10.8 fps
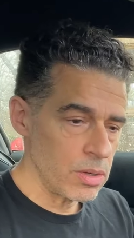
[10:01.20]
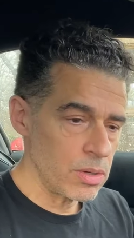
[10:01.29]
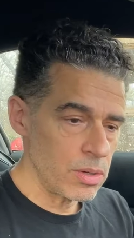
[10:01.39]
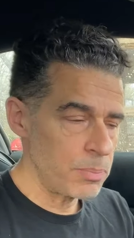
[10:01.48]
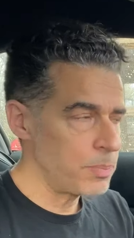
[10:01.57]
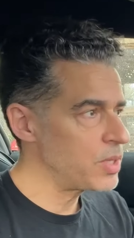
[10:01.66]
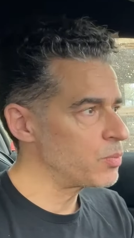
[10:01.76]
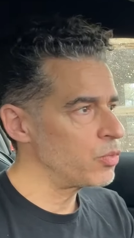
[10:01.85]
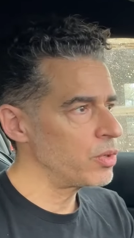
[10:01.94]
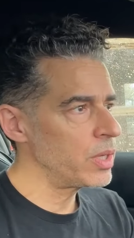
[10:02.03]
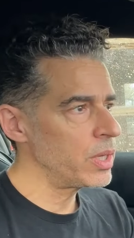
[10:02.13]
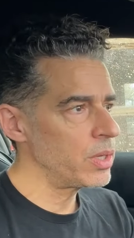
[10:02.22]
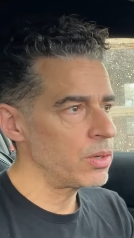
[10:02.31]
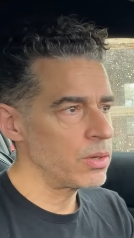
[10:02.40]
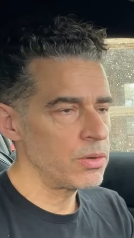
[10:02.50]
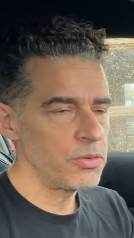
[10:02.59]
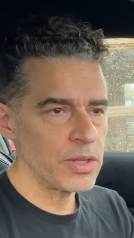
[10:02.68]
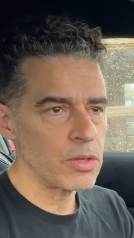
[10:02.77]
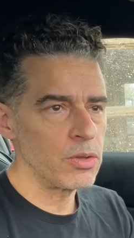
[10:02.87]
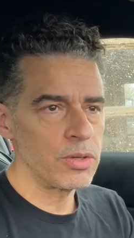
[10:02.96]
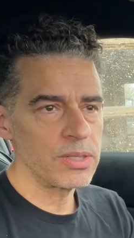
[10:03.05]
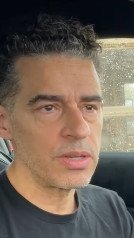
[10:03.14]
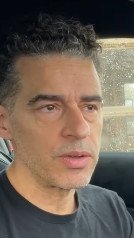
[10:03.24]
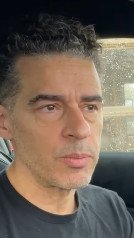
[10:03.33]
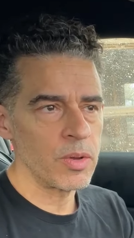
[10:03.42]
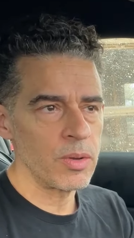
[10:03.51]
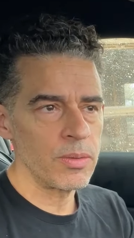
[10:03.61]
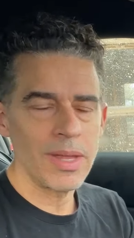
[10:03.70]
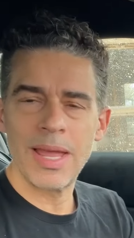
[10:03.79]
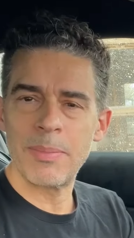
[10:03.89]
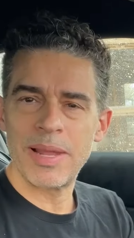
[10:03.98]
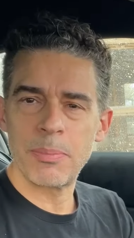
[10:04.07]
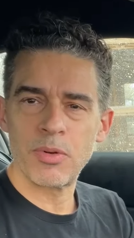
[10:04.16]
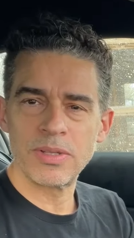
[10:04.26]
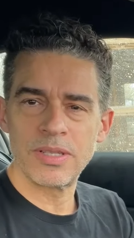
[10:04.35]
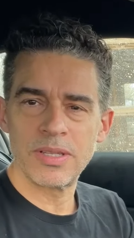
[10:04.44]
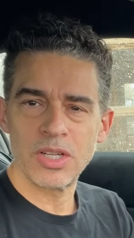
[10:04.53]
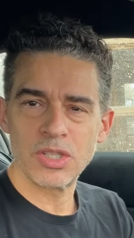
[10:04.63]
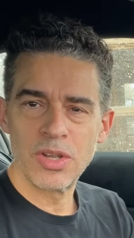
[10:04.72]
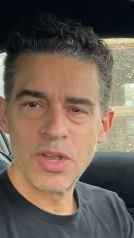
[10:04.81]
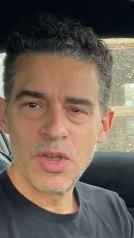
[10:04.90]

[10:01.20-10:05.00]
euh, piste mouillée, faites-le. C'est vraiment un bel apprentissage.